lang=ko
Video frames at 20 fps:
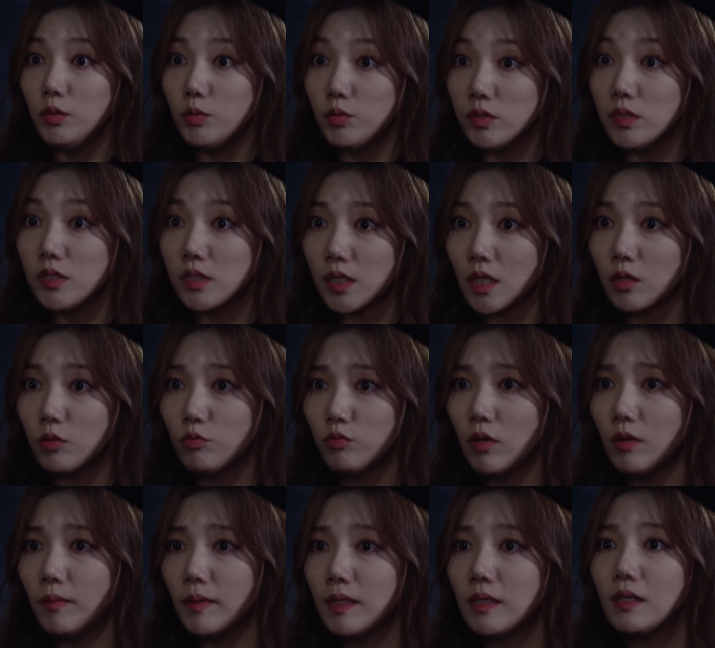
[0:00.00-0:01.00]
유진 씨
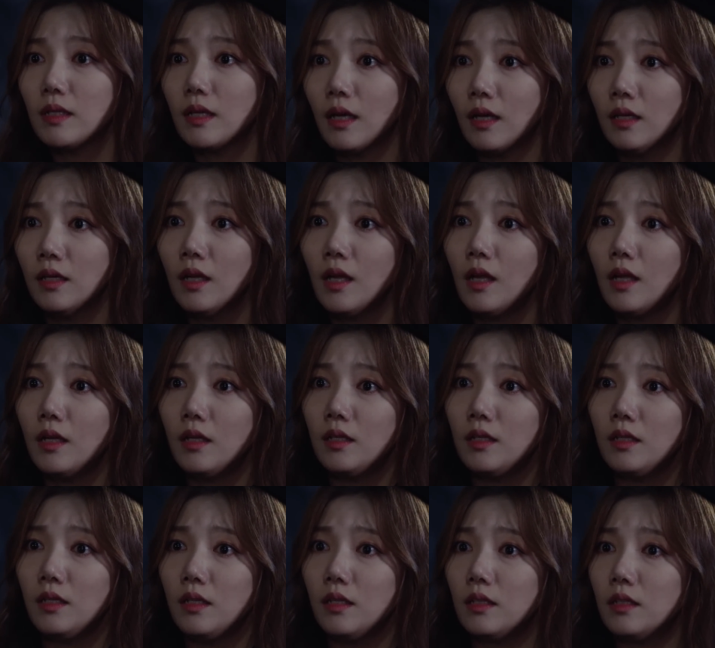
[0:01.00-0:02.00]
차는 위험하니까
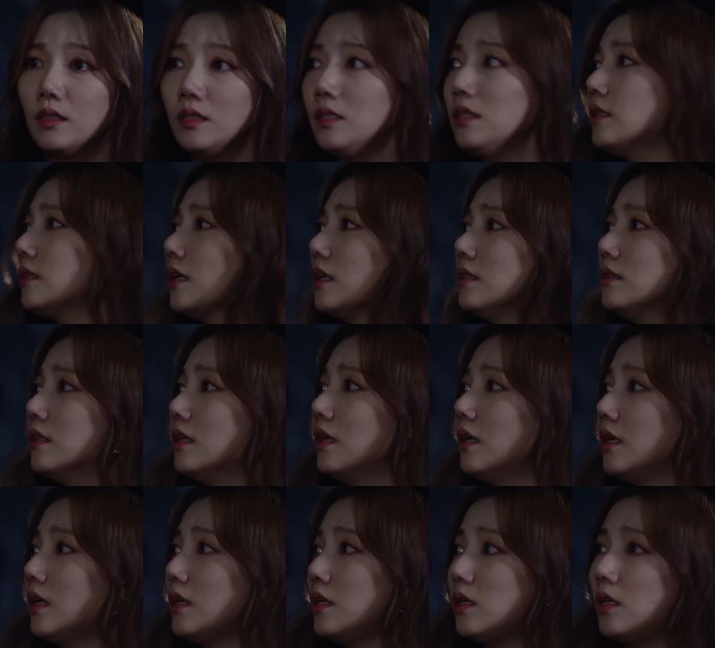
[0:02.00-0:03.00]
일단
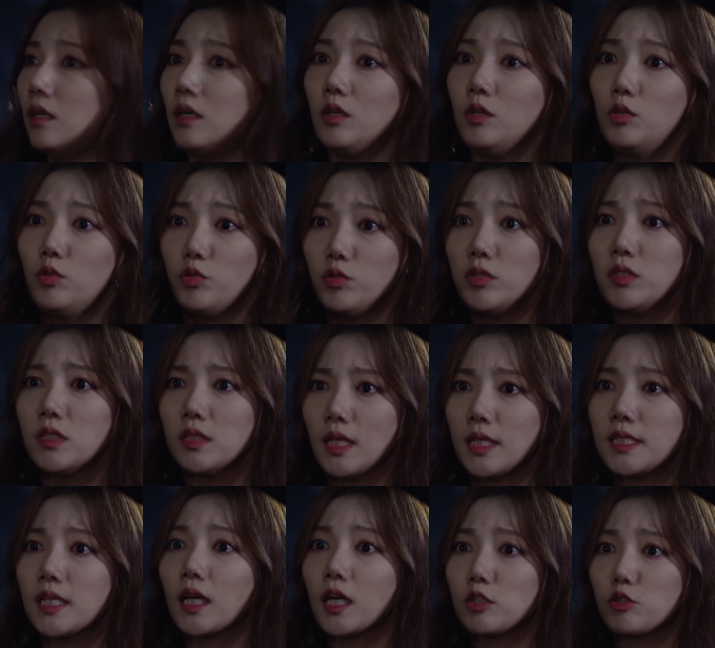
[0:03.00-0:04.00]
유진 씨
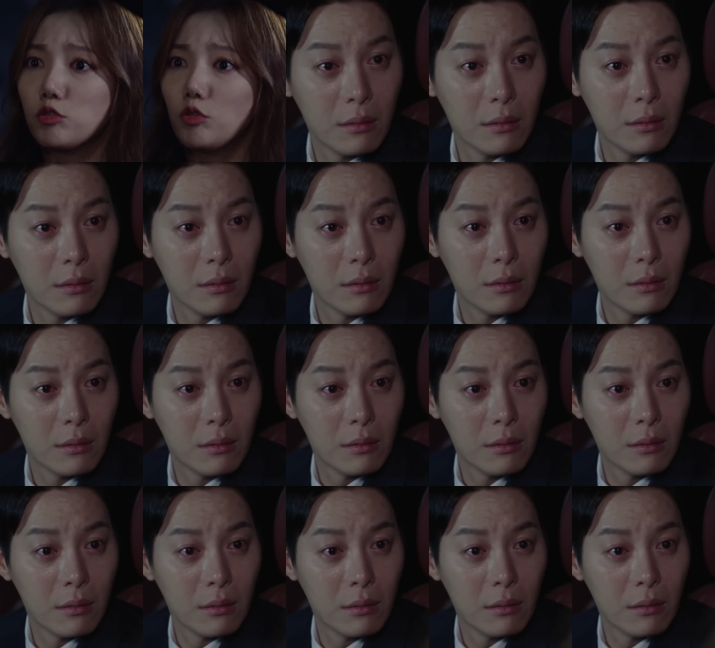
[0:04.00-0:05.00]
내 차 가지고 얼른 집에
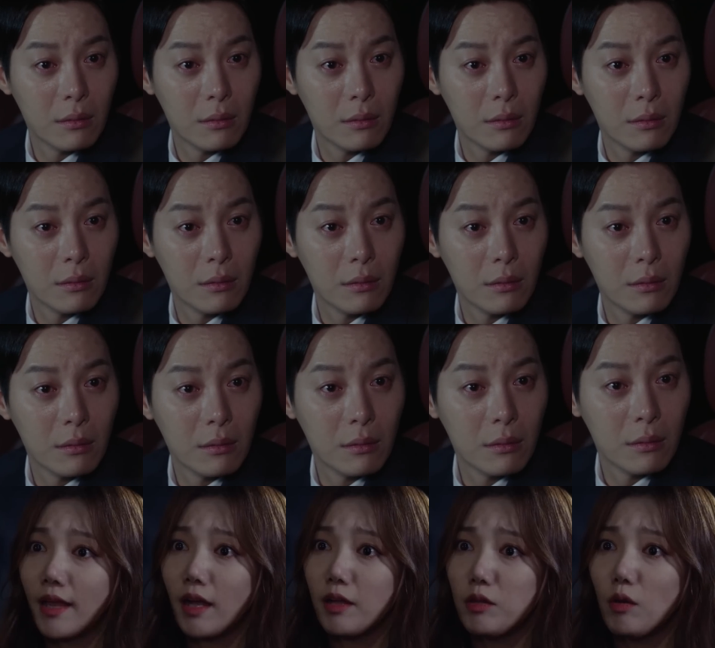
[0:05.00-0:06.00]
가서 나 기다리고 있어.
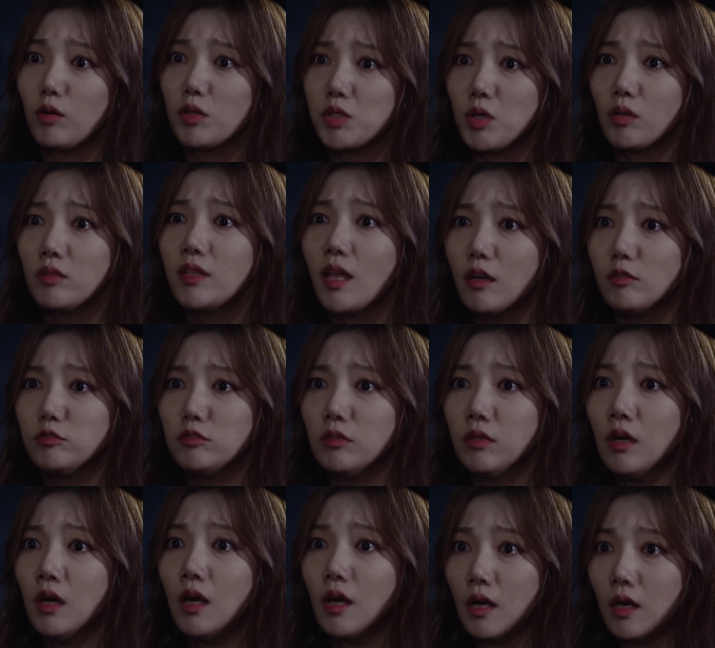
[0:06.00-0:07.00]
내가 여기
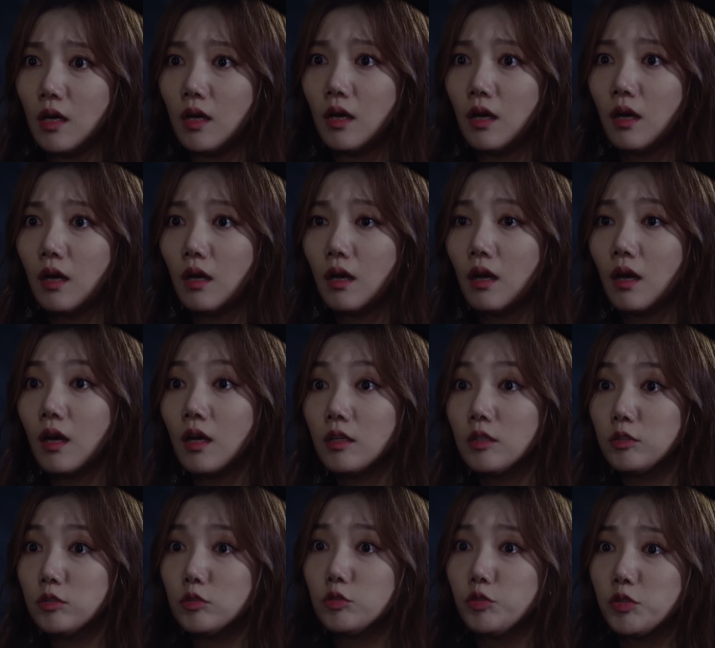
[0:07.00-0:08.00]
정리하고
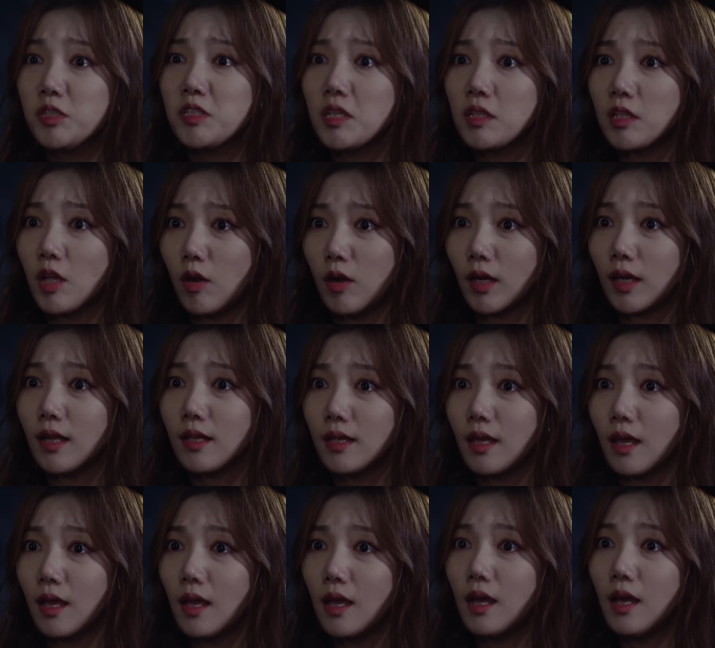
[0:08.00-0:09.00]
그리고 유진 씨한테
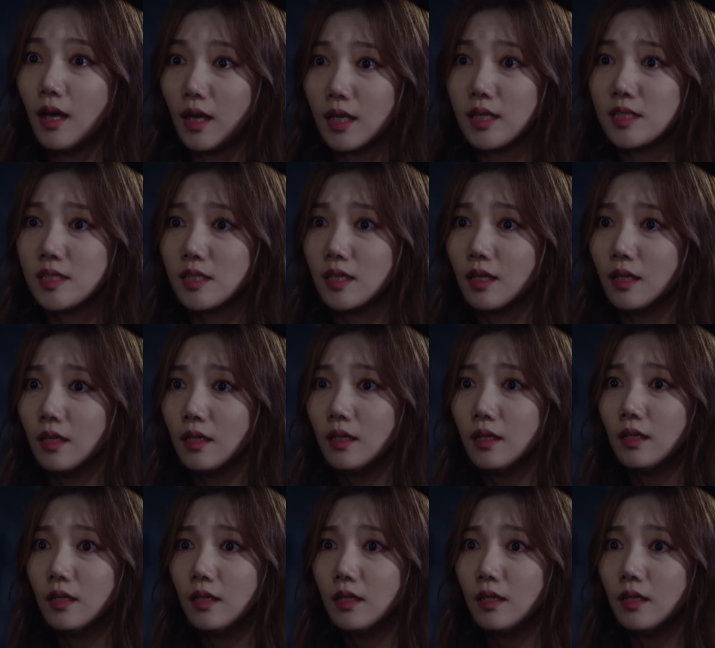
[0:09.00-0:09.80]
연락할게. 알았지?